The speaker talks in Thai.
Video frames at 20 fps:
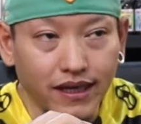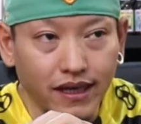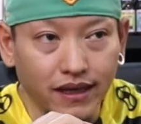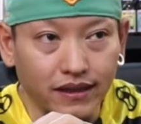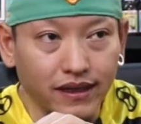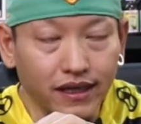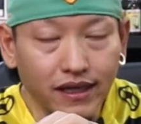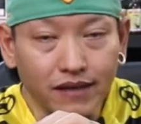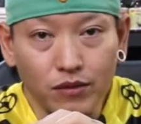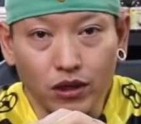เกิด
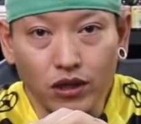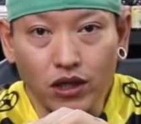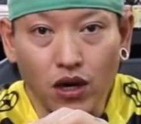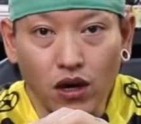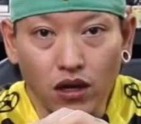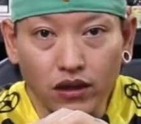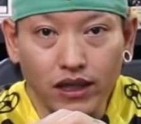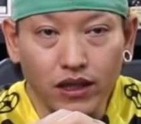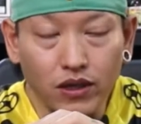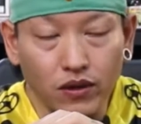ขึ้นบนท้อ
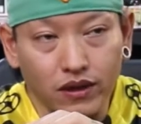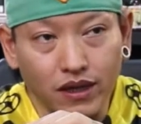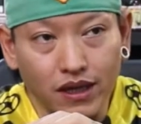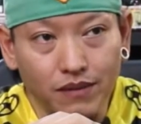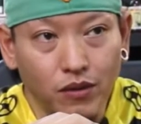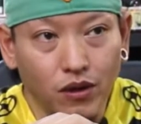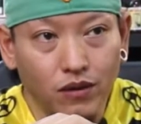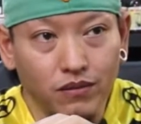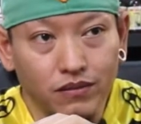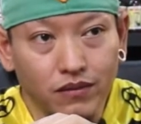งถนนครับ
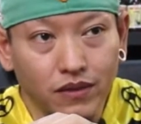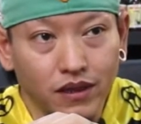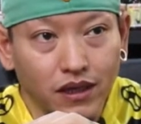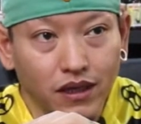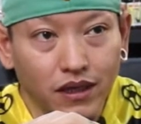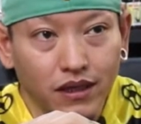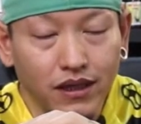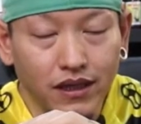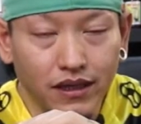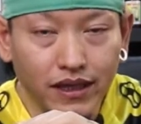ผม
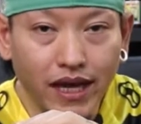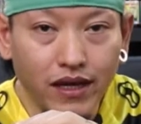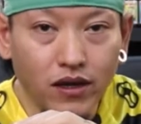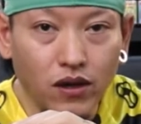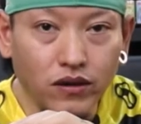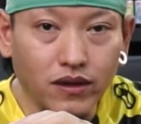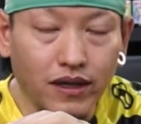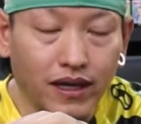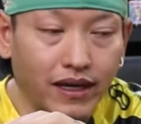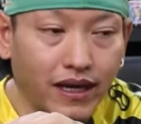คือแน่นอ
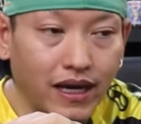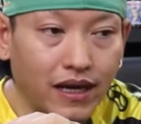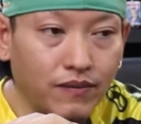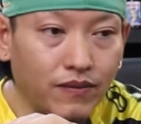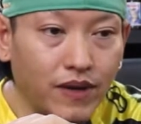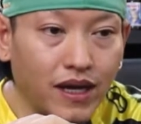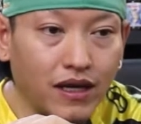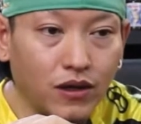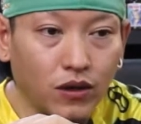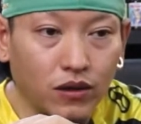นอยู่แล้วนะครับ
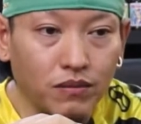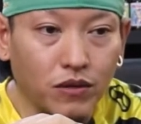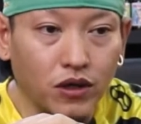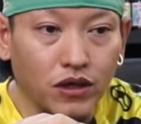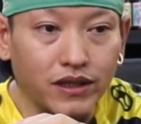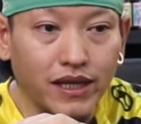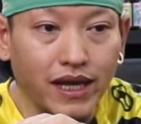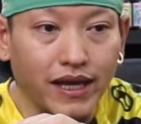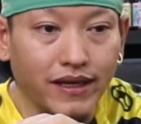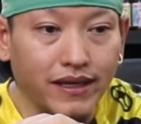ว่ารถมอเตอ
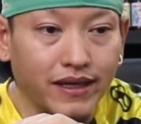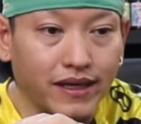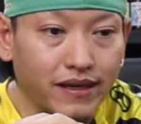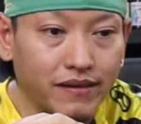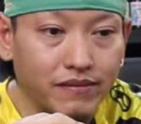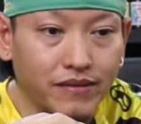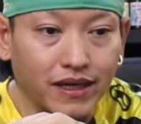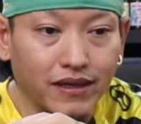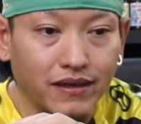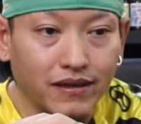ร์ไซค์เนี่ย
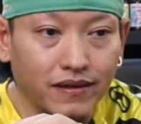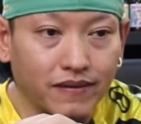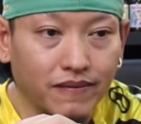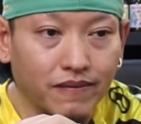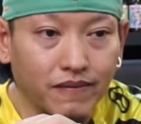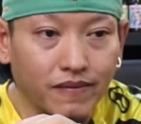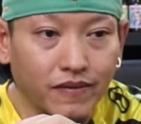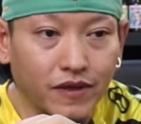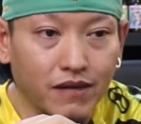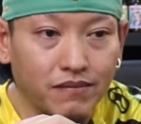มัน
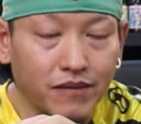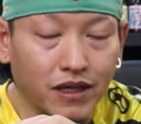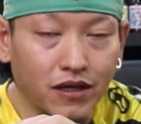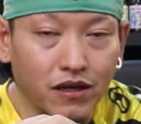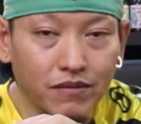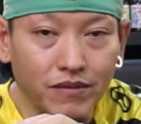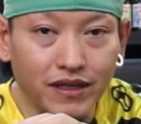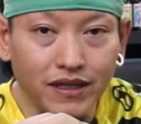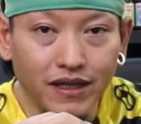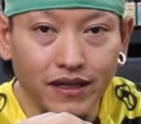มันก็
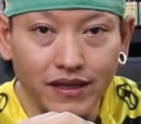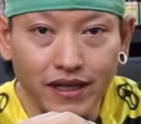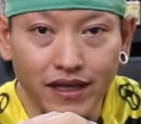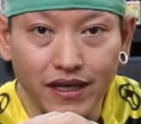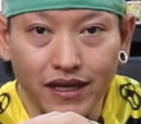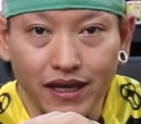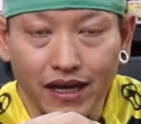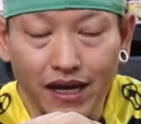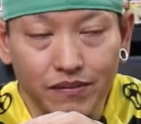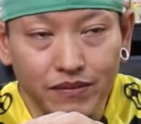มีซีซี
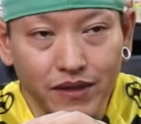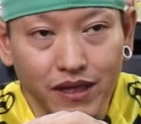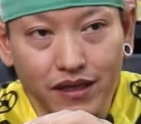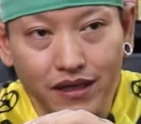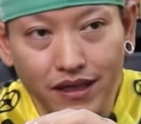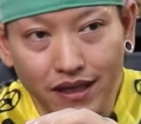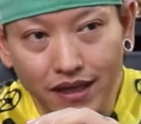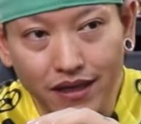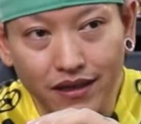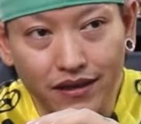นะครับ ยิ่ง
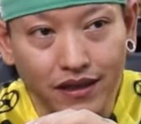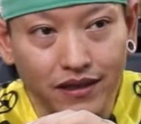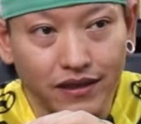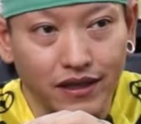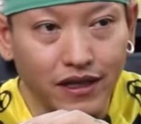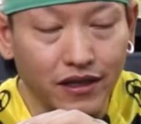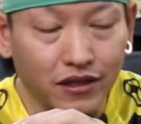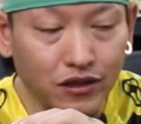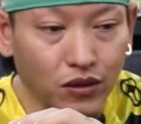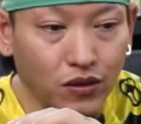ขี่ซี
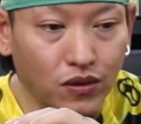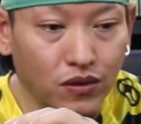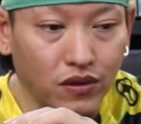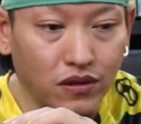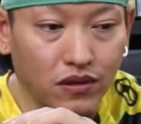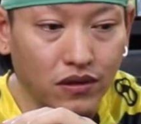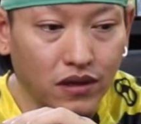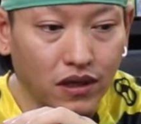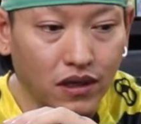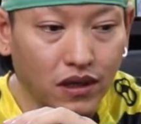ซี สูง
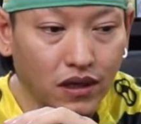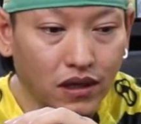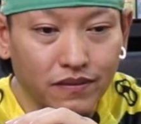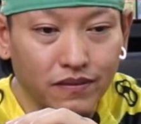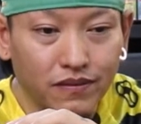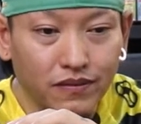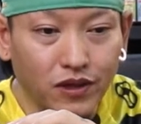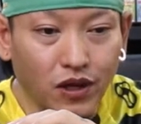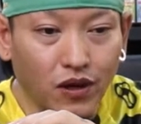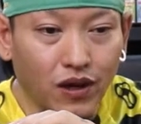
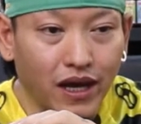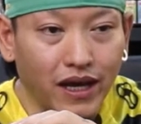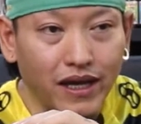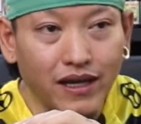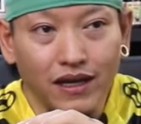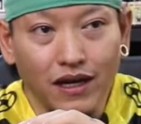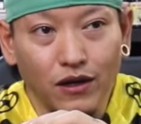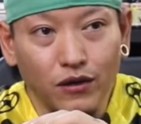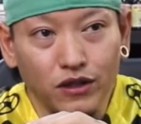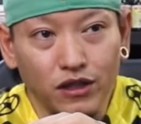ต่อให้
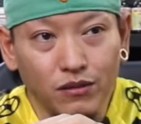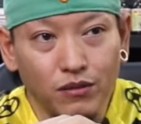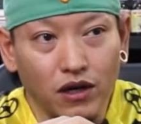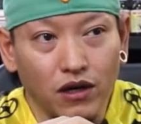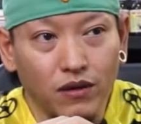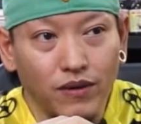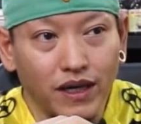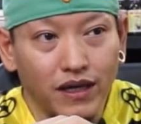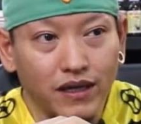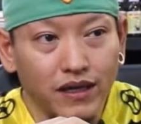เราจะบอ
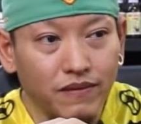กว่า